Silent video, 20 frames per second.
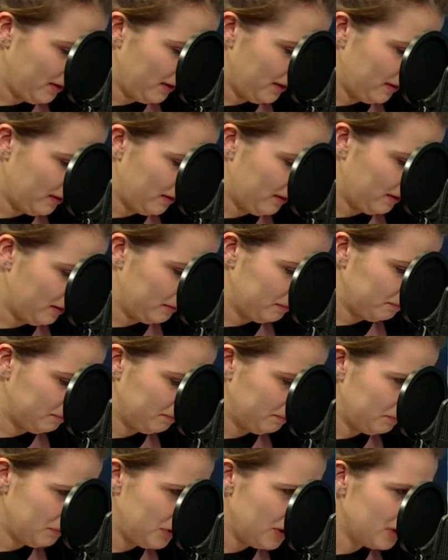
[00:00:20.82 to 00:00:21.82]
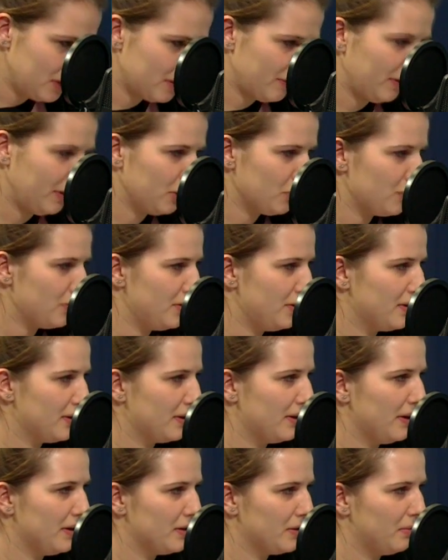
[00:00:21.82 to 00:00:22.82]
Y, myślę, że większość z nich
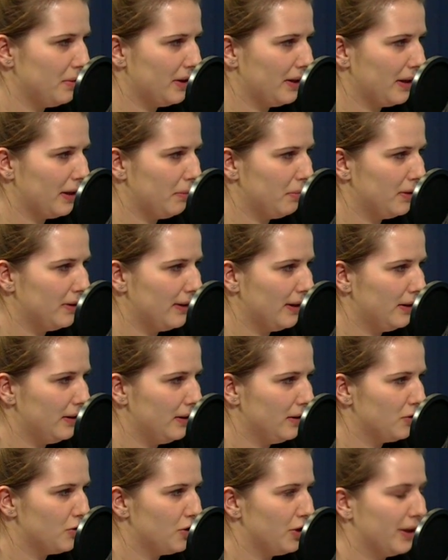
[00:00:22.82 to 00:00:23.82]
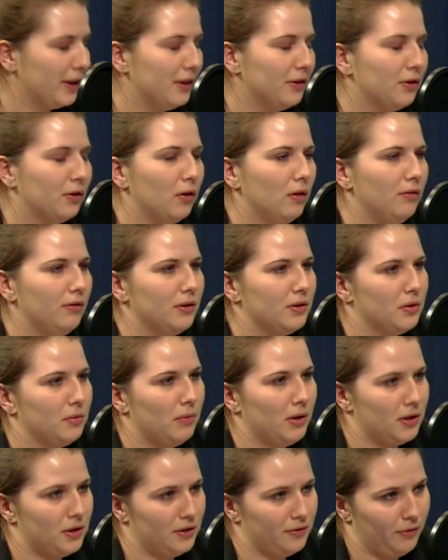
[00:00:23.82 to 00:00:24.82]
zadaje sobie takie pytanie, czy ja kiedykolwiek
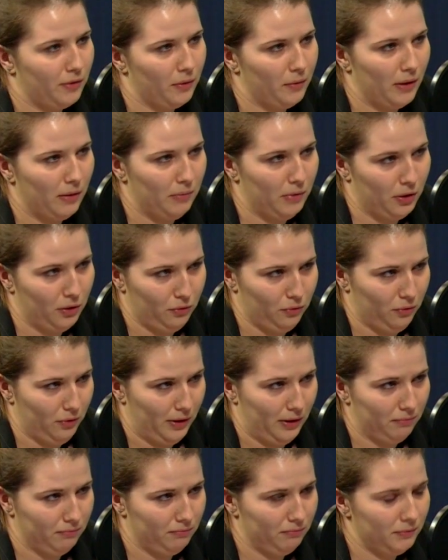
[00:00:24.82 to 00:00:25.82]
zobaczę swoją emeryturę.